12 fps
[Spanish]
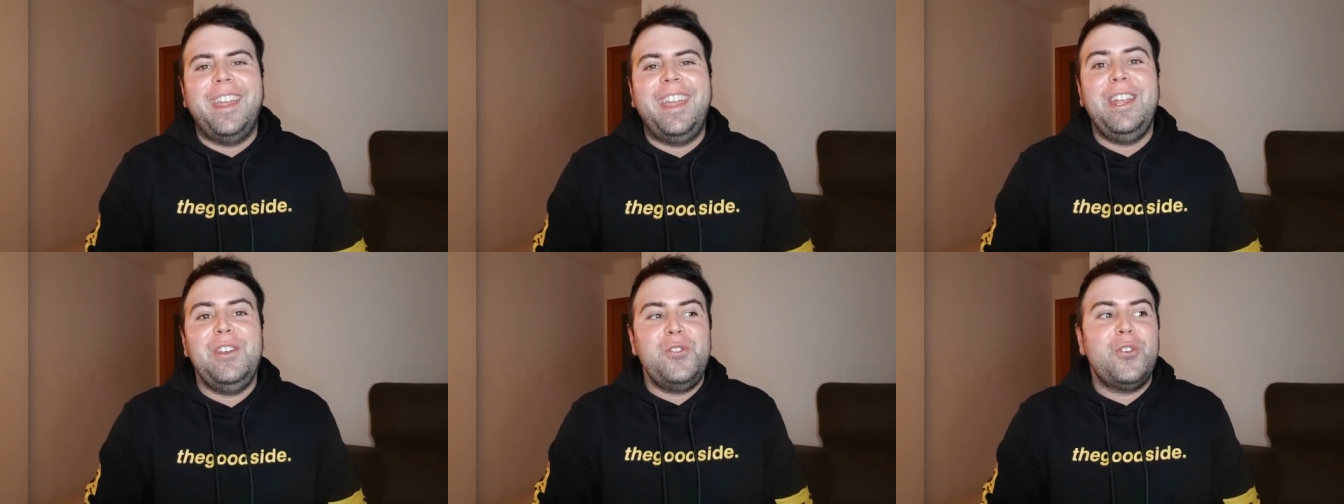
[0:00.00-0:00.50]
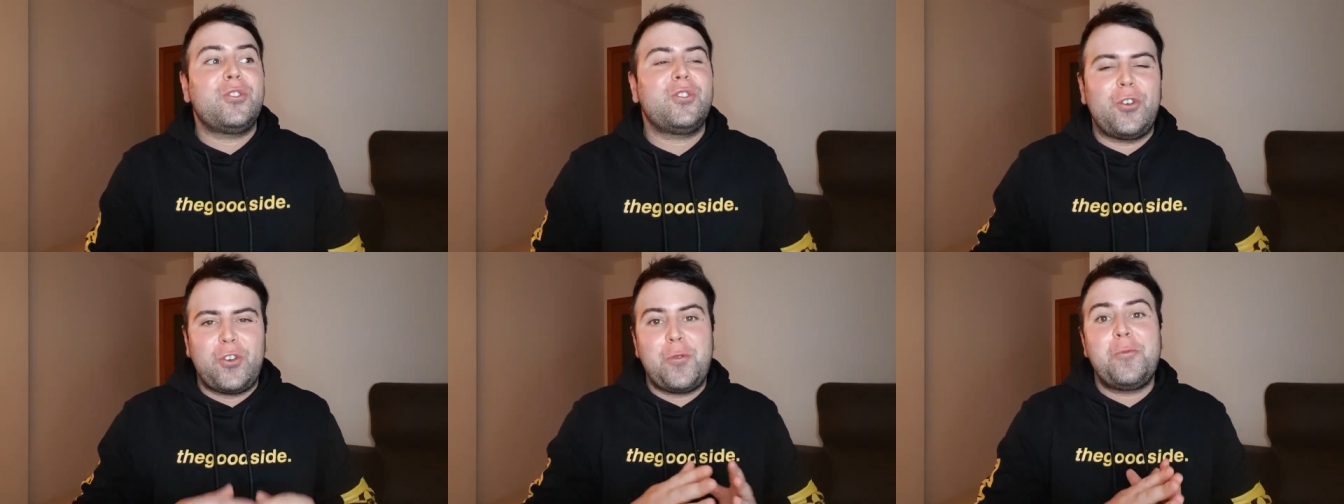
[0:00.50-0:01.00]
y no
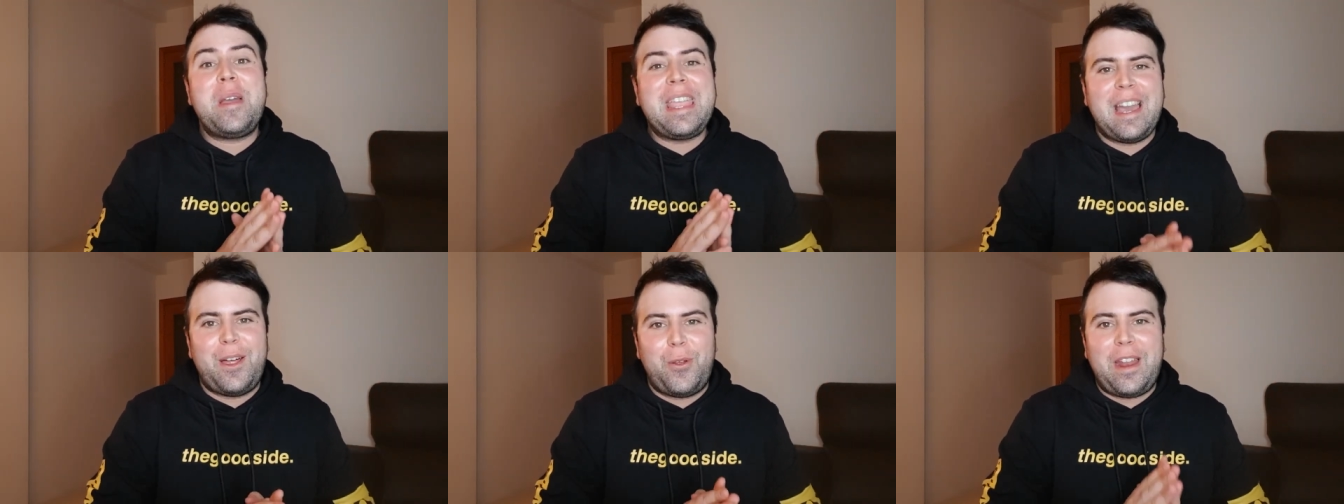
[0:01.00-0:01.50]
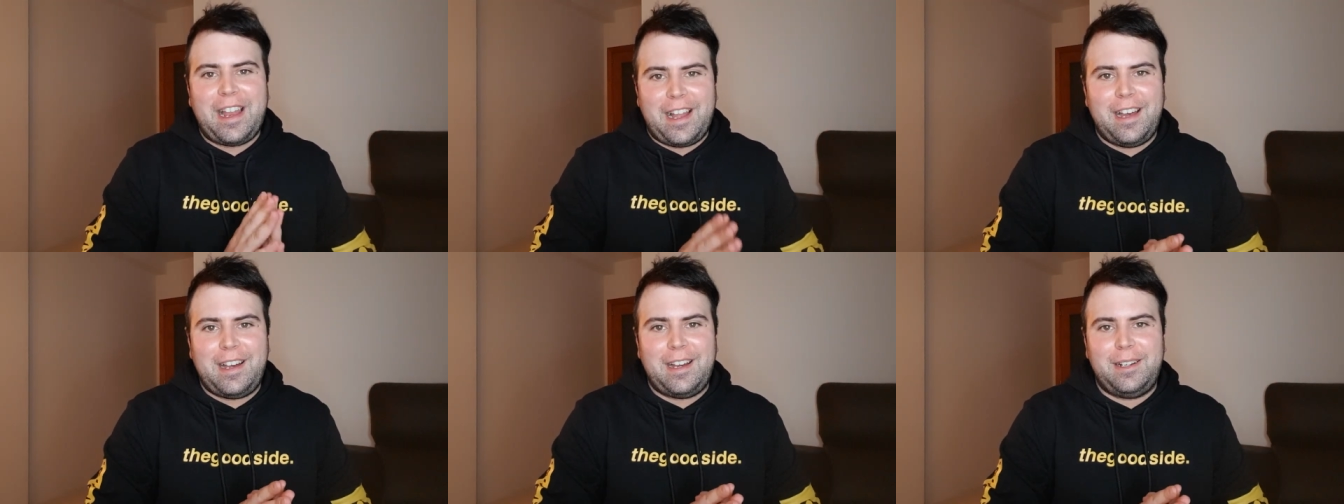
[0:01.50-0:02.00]
solo no me ha llegado la
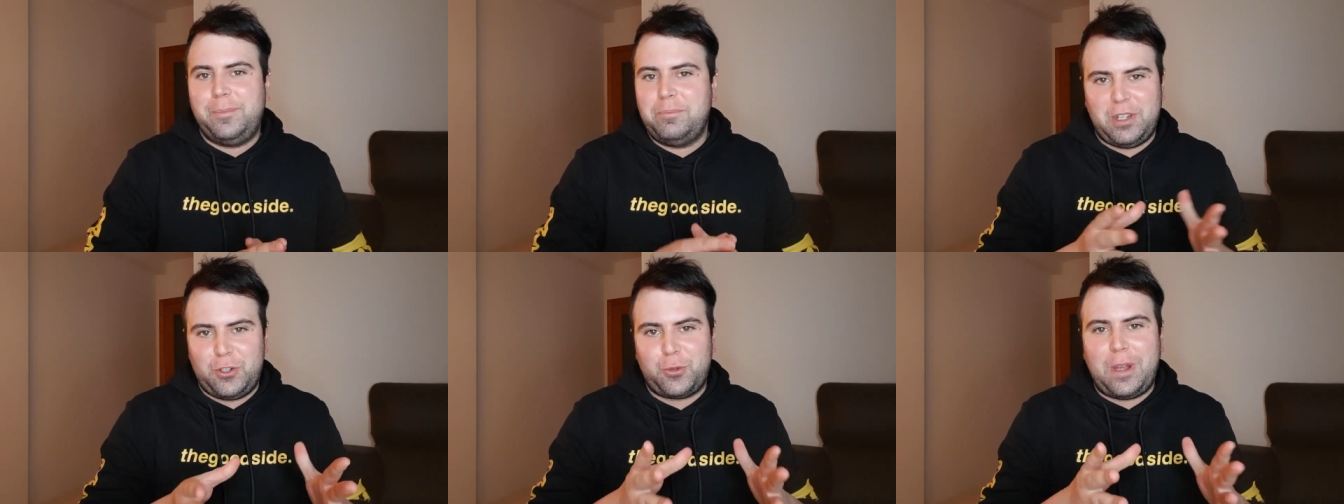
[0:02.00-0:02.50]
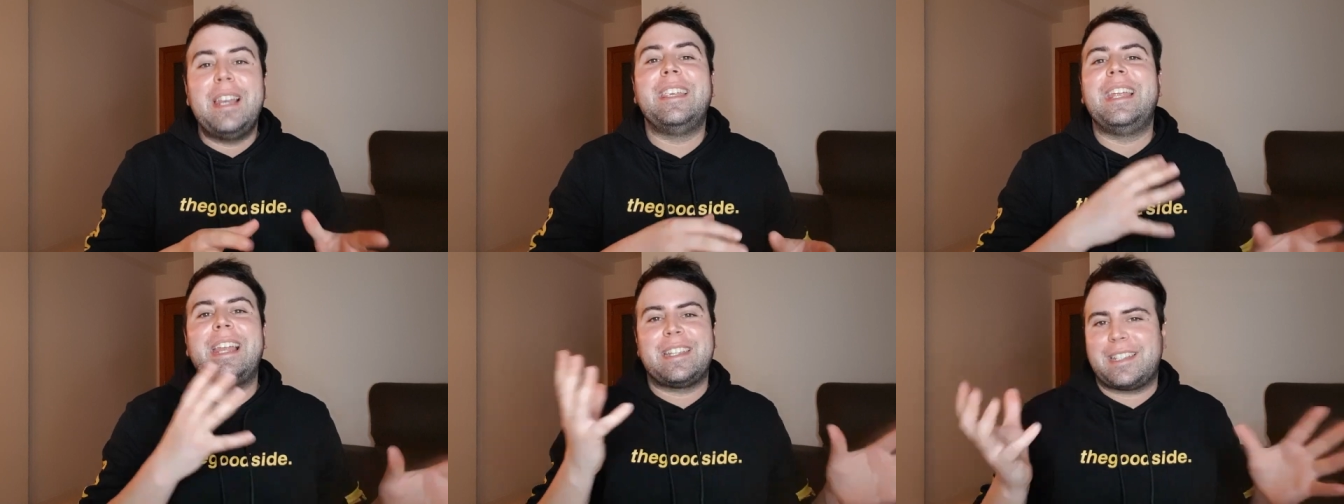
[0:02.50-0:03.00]
caja mensual
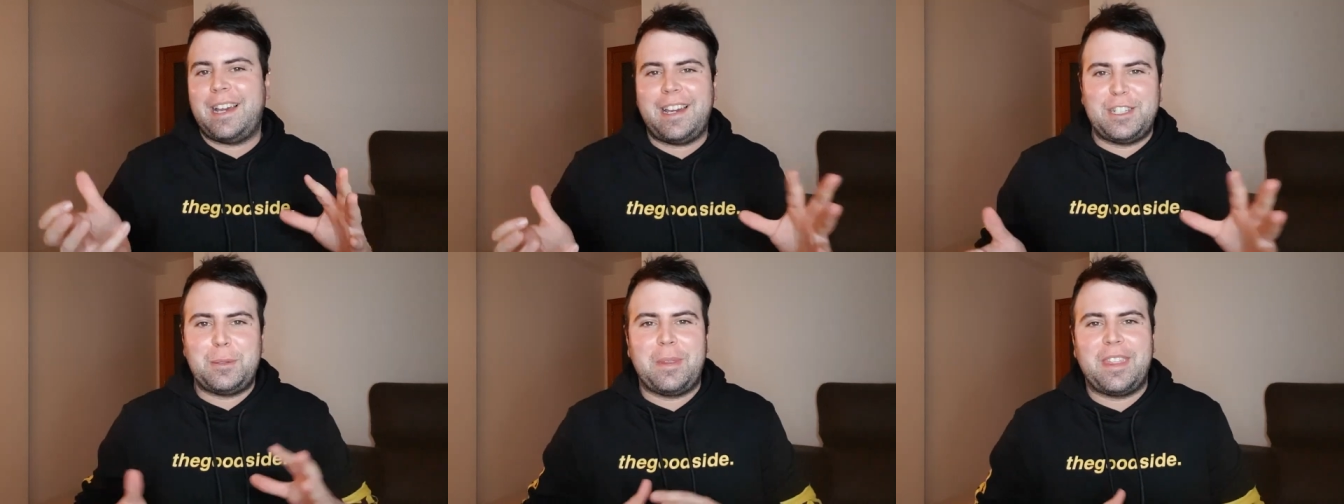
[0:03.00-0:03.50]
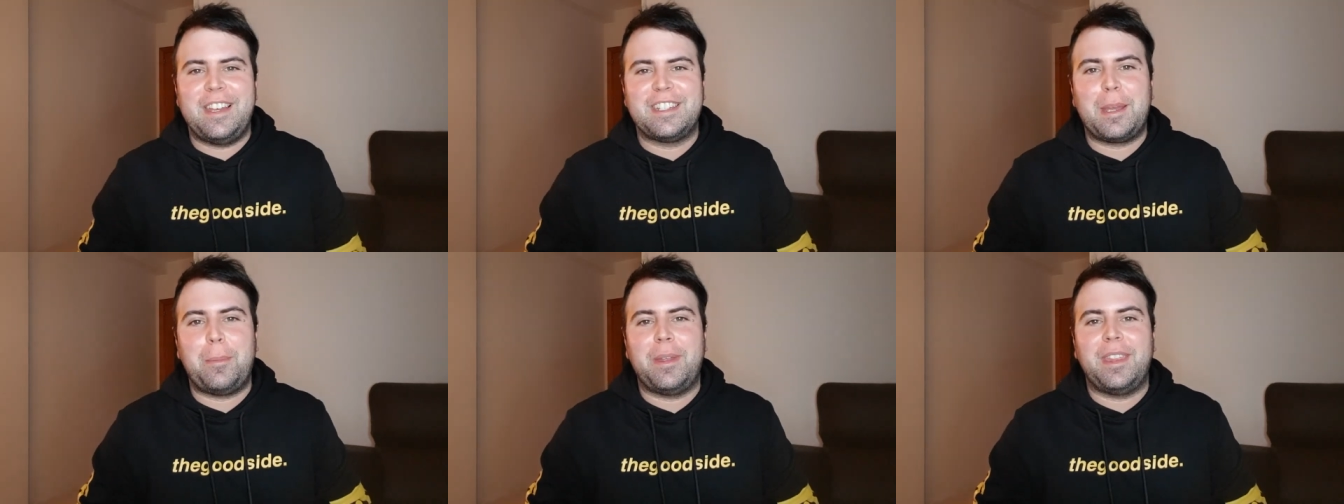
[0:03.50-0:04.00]
ni las cajas especiales
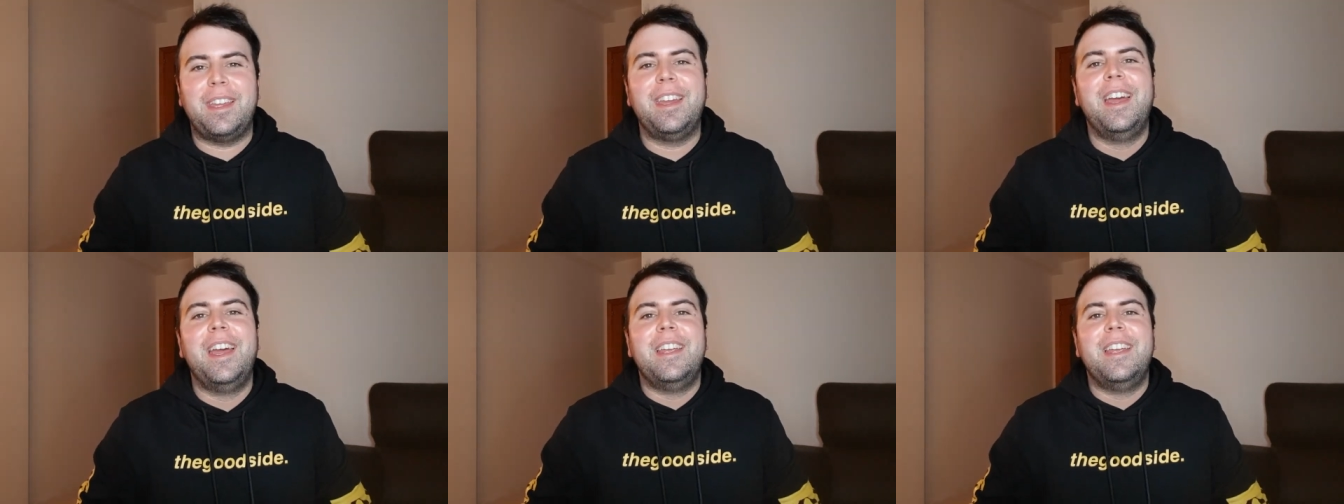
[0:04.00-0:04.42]
que pedí,